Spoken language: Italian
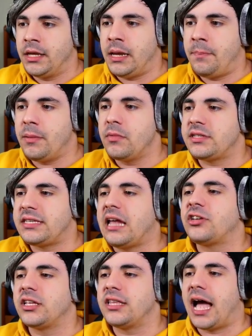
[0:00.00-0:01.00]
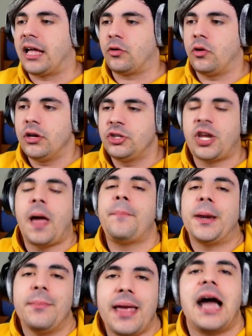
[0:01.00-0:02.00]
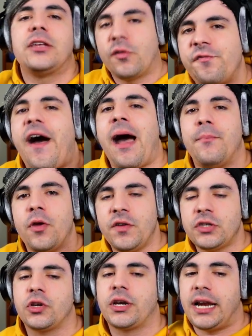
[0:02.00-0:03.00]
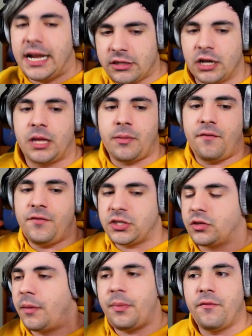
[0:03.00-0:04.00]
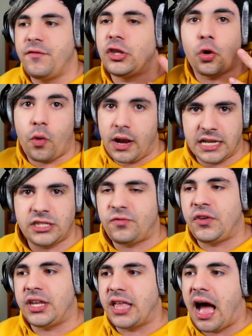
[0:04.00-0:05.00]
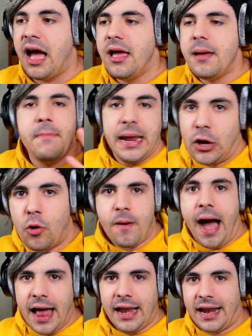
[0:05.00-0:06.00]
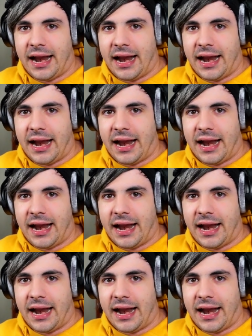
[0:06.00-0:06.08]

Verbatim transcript: Il primo stage è andato. Ci ha premiato Fabio, visto che l'altra volta abbiamo, visto, abbiamo vinto quella sfida. Meno male,